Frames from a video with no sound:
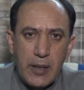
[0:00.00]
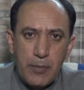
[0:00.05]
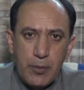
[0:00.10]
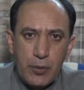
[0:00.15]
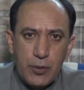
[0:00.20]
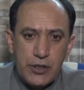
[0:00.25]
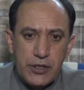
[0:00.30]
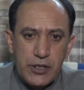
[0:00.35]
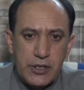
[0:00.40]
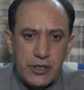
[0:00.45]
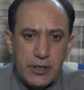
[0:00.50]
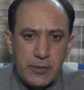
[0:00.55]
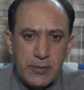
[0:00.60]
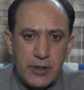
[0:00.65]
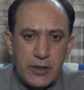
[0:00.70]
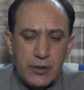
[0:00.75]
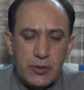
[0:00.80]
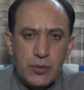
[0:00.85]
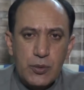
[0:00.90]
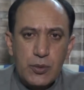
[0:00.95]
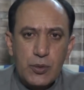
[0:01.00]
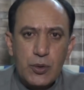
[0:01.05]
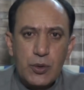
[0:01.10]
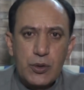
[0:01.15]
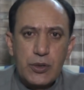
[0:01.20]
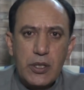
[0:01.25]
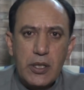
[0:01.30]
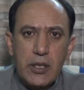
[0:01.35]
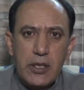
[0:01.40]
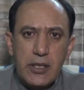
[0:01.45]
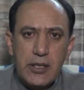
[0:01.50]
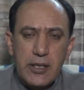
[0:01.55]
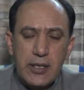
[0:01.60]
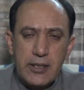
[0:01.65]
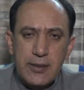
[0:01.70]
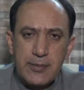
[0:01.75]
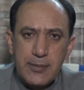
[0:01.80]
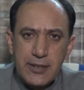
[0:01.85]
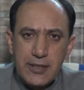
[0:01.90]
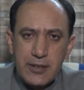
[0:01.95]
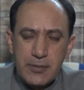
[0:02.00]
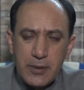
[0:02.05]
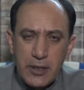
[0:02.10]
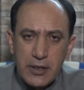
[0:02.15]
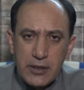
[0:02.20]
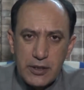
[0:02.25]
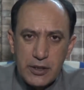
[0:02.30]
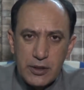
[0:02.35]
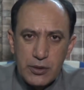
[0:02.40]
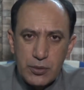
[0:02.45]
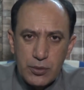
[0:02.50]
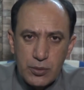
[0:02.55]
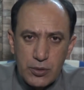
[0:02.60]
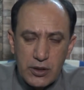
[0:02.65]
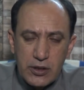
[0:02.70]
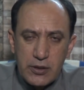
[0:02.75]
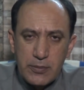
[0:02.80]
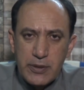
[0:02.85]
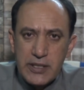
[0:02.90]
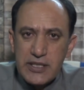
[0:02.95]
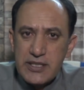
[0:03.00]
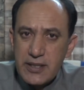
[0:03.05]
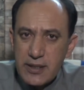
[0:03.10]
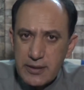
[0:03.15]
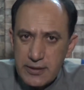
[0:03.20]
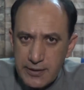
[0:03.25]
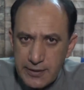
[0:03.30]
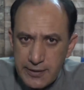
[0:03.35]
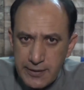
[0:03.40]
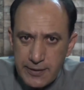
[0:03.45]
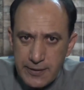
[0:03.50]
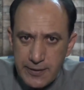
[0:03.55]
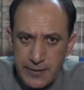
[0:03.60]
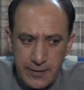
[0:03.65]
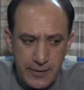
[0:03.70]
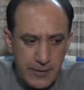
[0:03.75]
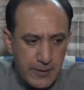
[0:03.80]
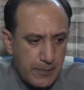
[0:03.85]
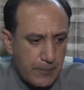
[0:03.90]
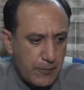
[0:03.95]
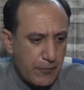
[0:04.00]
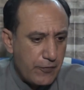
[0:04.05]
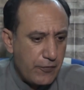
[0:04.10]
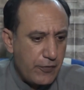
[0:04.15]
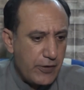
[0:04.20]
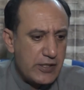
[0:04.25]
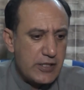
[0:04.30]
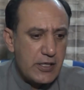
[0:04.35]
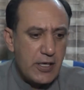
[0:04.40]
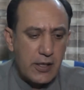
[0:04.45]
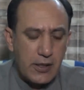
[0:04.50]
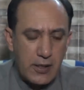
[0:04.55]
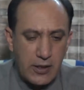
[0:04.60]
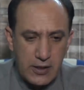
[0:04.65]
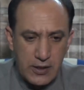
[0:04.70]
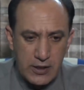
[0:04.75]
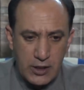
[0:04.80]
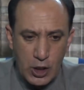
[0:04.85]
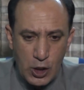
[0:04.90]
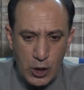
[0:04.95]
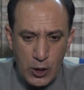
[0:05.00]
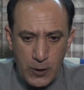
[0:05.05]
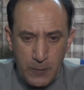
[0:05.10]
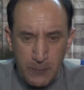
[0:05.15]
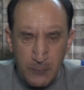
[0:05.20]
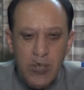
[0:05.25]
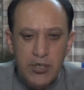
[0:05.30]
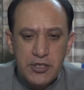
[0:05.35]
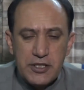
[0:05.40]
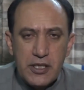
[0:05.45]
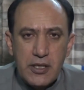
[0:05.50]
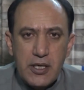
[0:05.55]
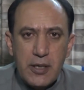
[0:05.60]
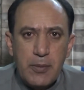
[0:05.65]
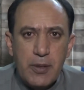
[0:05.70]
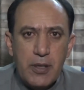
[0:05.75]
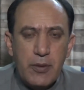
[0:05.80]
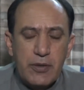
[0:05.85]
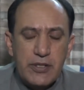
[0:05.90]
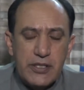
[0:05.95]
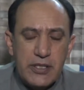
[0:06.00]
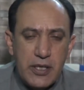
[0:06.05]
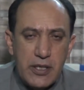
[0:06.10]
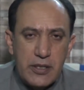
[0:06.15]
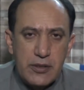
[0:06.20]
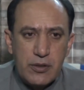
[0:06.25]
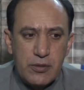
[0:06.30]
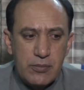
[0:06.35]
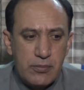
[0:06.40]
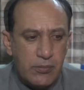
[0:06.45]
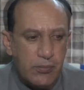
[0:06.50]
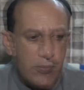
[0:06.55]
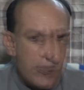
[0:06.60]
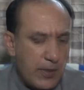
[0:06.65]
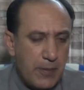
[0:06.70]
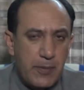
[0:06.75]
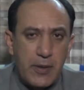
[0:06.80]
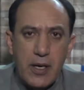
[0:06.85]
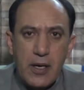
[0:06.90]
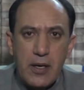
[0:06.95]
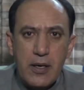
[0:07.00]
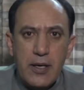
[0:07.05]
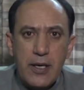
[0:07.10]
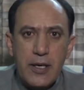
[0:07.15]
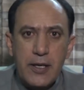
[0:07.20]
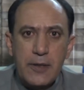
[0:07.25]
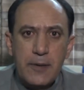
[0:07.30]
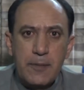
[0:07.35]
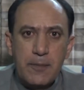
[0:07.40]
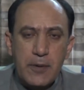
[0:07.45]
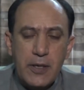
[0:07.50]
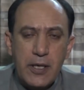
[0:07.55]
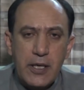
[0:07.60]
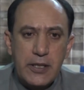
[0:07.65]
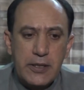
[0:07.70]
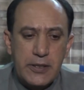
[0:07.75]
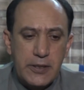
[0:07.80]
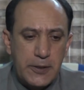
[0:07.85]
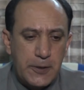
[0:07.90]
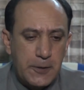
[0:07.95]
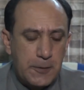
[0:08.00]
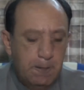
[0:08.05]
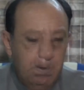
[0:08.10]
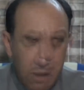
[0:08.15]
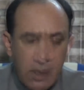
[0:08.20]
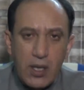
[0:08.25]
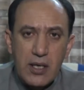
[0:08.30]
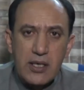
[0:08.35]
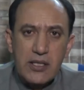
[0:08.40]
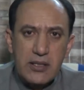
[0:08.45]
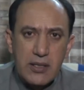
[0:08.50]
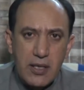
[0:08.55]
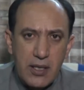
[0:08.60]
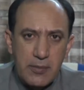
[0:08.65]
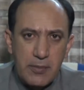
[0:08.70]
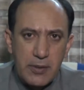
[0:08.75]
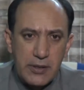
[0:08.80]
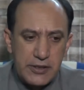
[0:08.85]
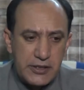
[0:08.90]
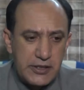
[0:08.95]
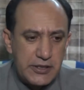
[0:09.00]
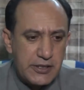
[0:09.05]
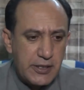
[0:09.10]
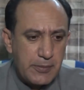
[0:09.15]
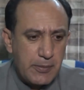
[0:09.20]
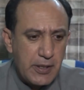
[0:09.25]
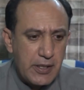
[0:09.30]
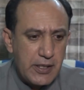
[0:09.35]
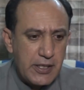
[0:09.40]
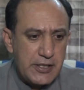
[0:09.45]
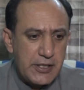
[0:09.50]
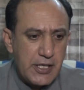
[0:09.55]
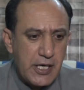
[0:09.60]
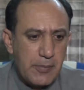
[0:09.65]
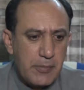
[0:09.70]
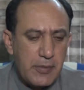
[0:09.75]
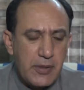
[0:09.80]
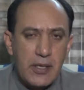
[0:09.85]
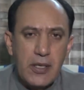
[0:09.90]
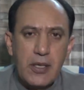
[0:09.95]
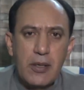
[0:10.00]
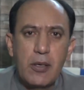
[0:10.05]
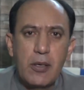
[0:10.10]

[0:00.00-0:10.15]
अपोजिशन जमातों को तहरीक अदम अतमाद की सूरत में साथ देने का फैसला कर लिया है इससे कबल वजी अजम इमरान खान गए थे खालिद खान मक्सी से मिलने जहाँ पे